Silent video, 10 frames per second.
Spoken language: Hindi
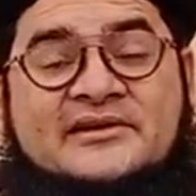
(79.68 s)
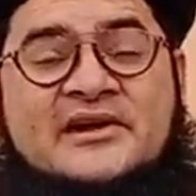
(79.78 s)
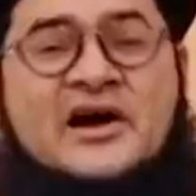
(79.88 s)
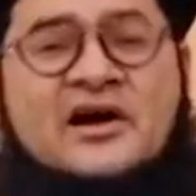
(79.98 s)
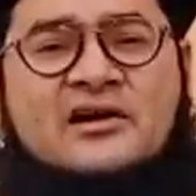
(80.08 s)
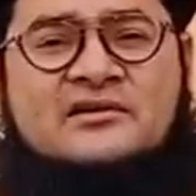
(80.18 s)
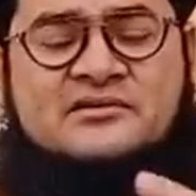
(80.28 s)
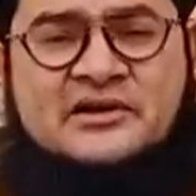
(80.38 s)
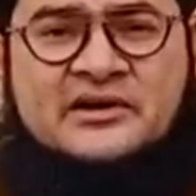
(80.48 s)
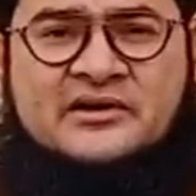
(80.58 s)
यहाँ
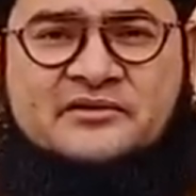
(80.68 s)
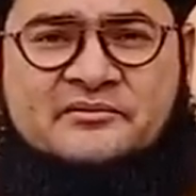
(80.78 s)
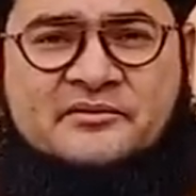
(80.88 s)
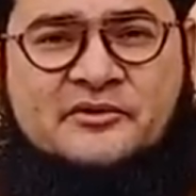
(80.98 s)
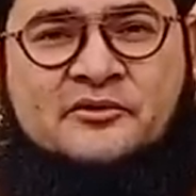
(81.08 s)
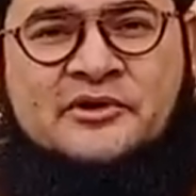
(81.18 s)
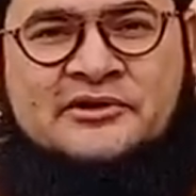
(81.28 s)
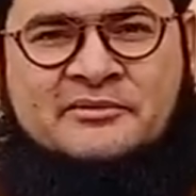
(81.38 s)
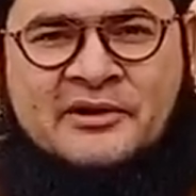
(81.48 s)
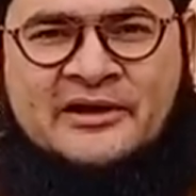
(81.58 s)

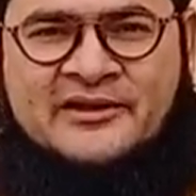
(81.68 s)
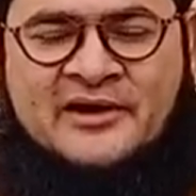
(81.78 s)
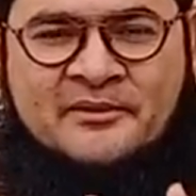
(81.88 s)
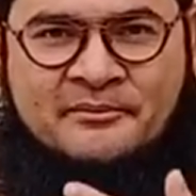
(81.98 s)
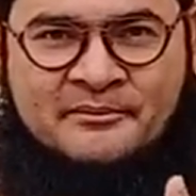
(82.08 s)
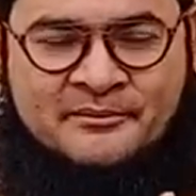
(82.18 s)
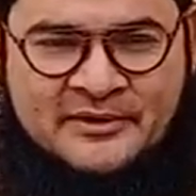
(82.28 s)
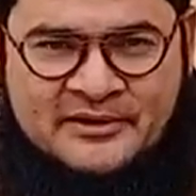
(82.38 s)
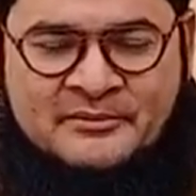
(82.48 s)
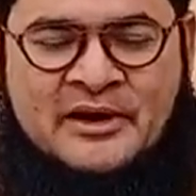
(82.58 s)
कुदरती बात है हम
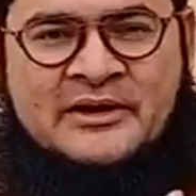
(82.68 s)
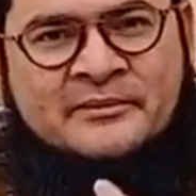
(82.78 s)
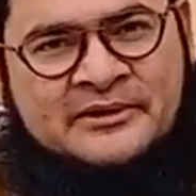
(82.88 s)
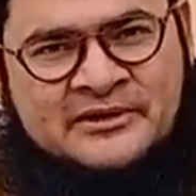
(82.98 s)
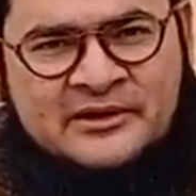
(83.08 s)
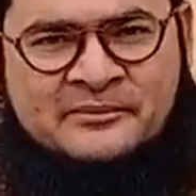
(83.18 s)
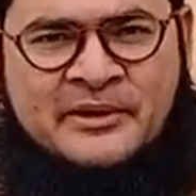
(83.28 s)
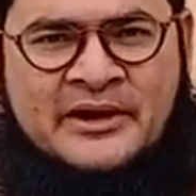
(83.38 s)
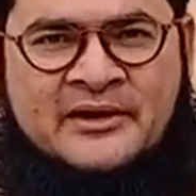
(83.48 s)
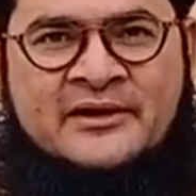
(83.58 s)
हमारी भी तीन
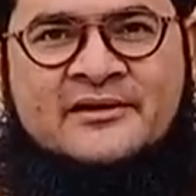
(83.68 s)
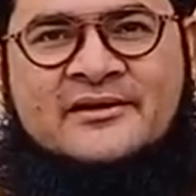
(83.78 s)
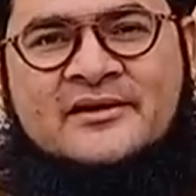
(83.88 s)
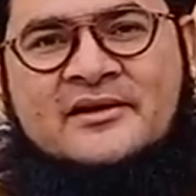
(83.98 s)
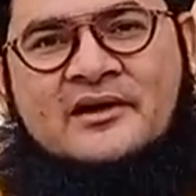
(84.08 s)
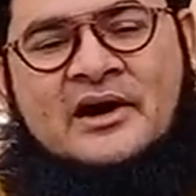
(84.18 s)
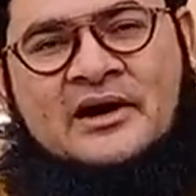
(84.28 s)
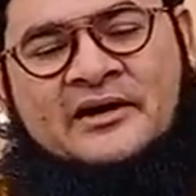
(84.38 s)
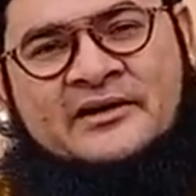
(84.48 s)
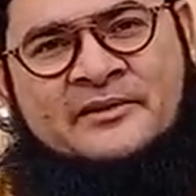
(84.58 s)
बहनें
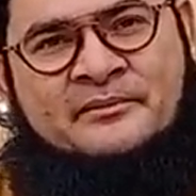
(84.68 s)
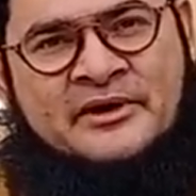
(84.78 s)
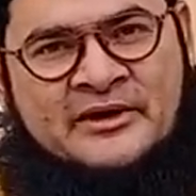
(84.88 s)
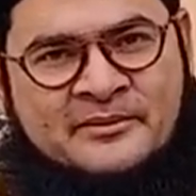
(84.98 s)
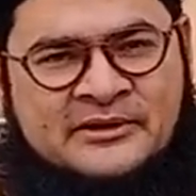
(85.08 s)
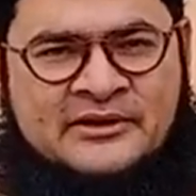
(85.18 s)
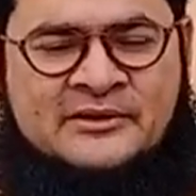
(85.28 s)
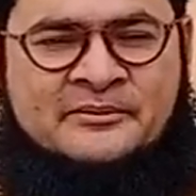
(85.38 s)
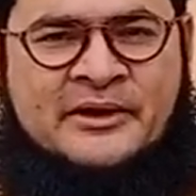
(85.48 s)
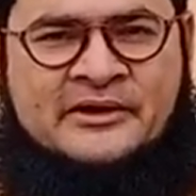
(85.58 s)
गई ये मेरी भी
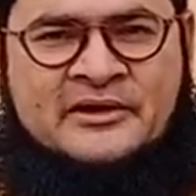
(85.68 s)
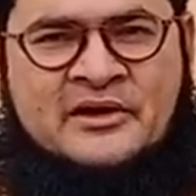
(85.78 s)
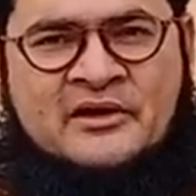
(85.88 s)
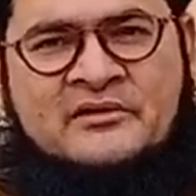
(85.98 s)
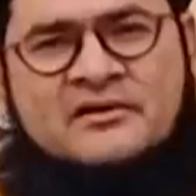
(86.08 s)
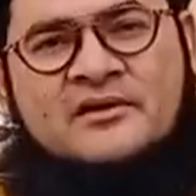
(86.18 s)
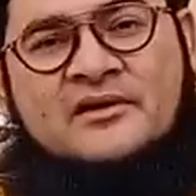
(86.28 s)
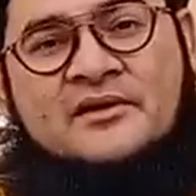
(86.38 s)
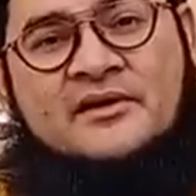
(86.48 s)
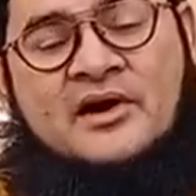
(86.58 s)
तीन बेटियाँ
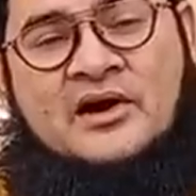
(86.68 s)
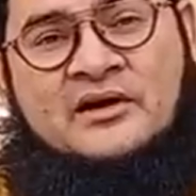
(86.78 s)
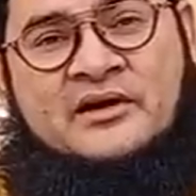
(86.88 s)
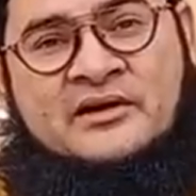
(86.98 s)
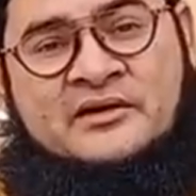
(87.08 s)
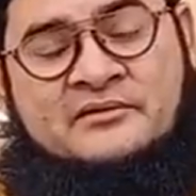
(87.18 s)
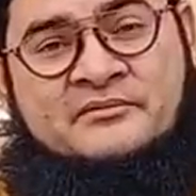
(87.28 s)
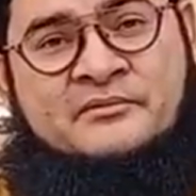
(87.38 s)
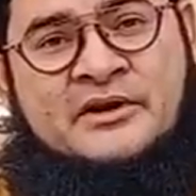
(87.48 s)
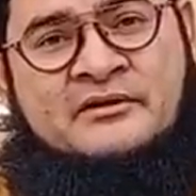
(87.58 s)
आगे
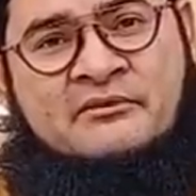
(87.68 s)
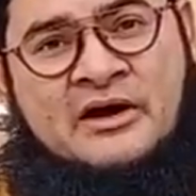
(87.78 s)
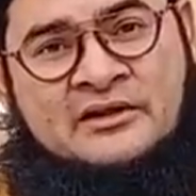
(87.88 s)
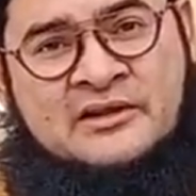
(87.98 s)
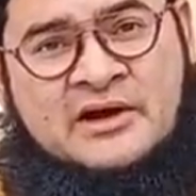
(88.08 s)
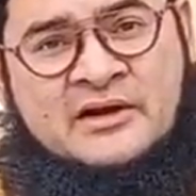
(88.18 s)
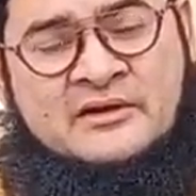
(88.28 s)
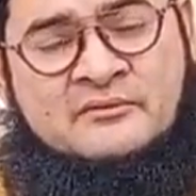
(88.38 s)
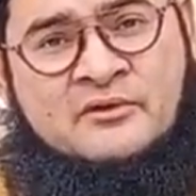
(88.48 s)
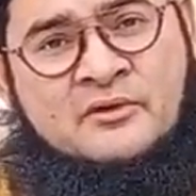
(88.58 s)
मेरी वालदा हैं
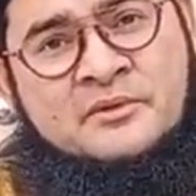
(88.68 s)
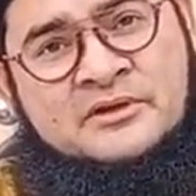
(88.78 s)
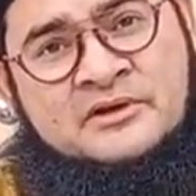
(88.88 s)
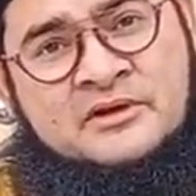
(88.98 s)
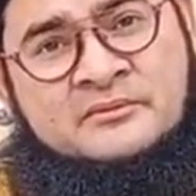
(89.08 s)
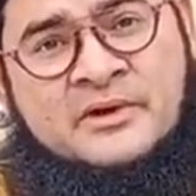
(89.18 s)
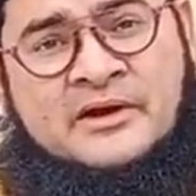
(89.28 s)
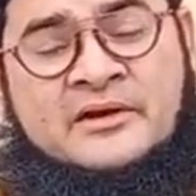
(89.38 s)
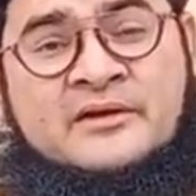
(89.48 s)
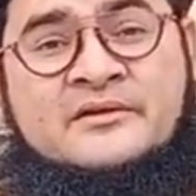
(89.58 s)
वो भी तीन
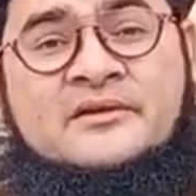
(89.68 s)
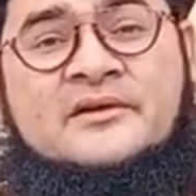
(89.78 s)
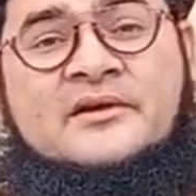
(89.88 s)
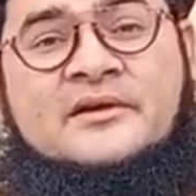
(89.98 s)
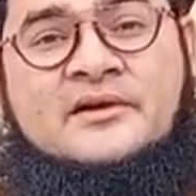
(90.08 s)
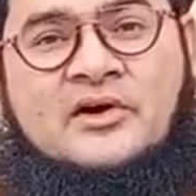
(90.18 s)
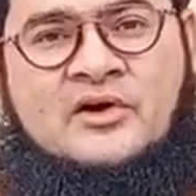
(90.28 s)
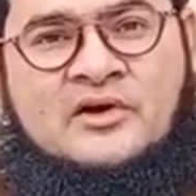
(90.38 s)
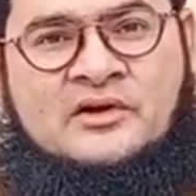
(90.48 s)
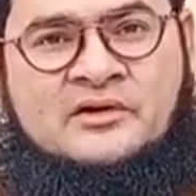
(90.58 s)
बहनें
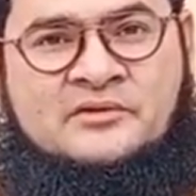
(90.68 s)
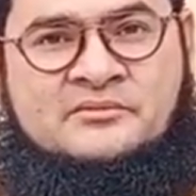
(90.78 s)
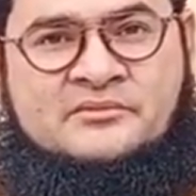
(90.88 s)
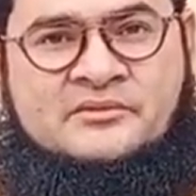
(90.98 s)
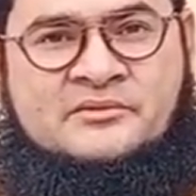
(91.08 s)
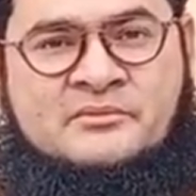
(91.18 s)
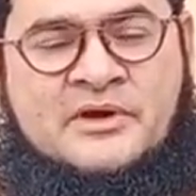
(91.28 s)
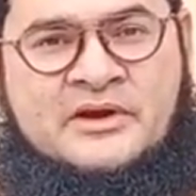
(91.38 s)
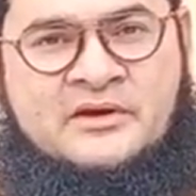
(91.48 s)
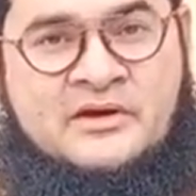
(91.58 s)
और
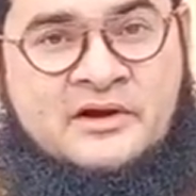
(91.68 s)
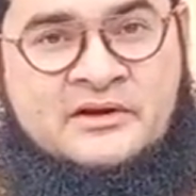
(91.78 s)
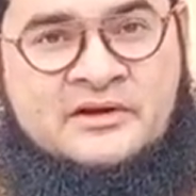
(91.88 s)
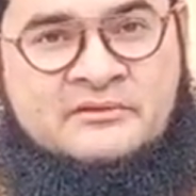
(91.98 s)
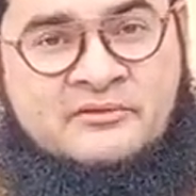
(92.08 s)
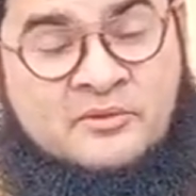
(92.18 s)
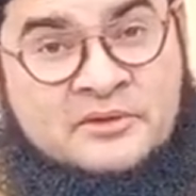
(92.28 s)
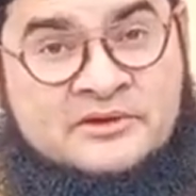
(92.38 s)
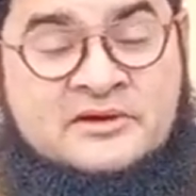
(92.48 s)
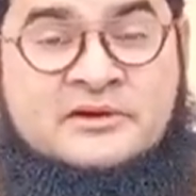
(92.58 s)
मेरी नानी वो
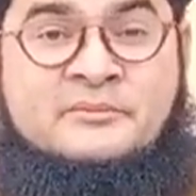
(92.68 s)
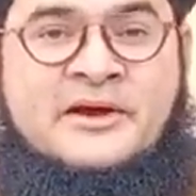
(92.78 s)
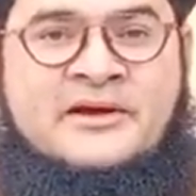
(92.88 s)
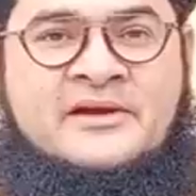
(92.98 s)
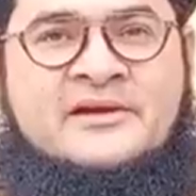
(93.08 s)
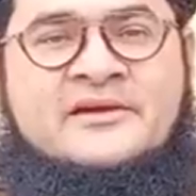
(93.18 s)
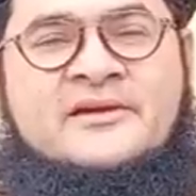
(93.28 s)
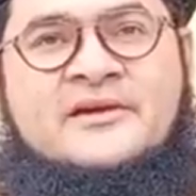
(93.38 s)
भी तीन बहनें